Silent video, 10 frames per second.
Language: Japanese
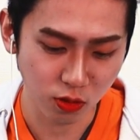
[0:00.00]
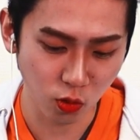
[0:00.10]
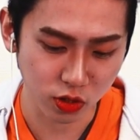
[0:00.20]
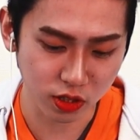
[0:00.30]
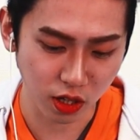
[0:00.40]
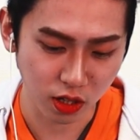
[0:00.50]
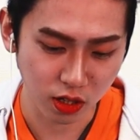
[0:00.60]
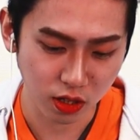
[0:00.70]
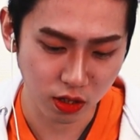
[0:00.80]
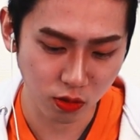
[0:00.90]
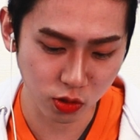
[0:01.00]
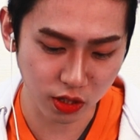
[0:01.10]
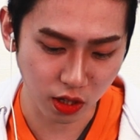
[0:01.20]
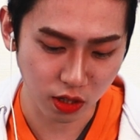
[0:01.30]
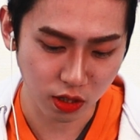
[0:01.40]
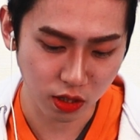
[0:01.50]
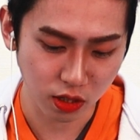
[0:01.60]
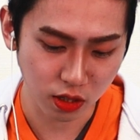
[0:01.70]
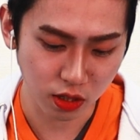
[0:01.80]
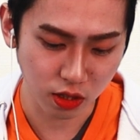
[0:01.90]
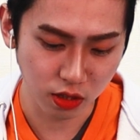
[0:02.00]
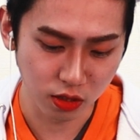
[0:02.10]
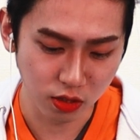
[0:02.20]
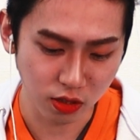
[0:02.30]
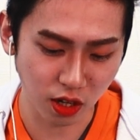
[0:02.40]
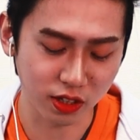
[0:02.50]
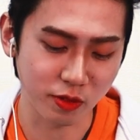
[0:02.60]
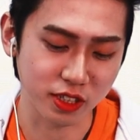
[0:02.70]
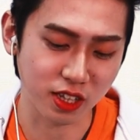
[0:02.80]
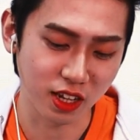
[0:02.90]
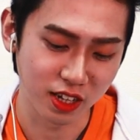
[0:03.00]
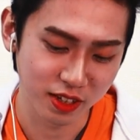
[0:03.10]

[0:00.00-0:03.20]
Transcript: お来たお来たあーダメだった